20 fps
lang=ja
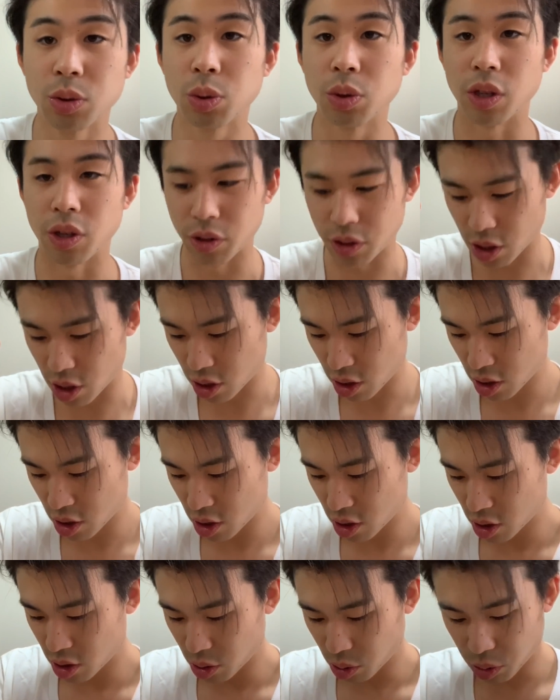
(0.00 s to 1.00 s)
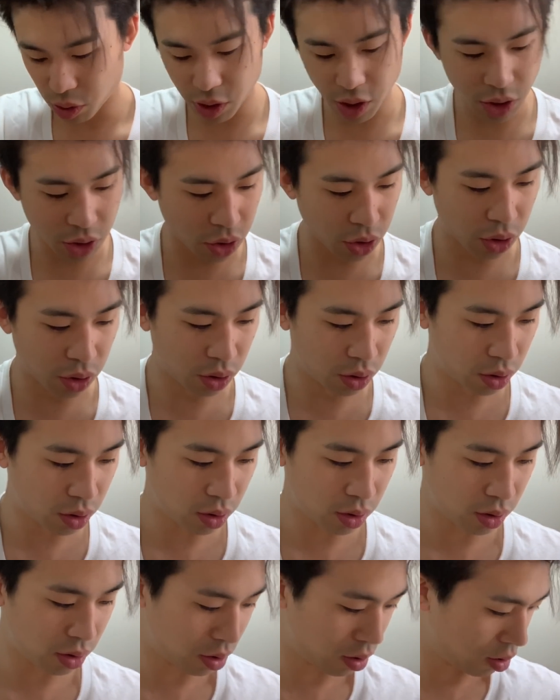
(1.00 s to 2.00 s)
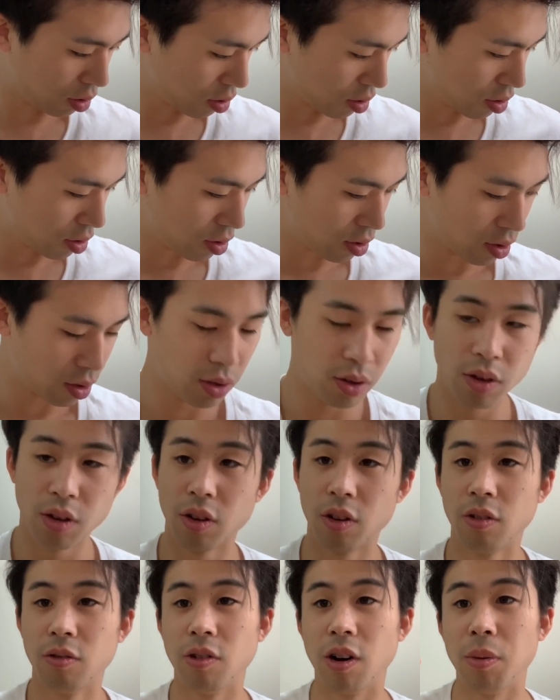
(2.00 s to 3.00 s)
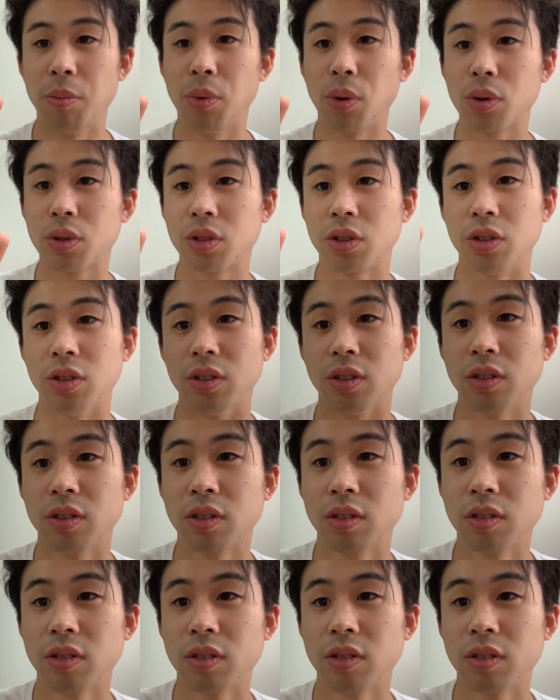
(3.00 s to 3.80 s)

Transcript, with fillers: そうだよね。これで10。ワンボックス、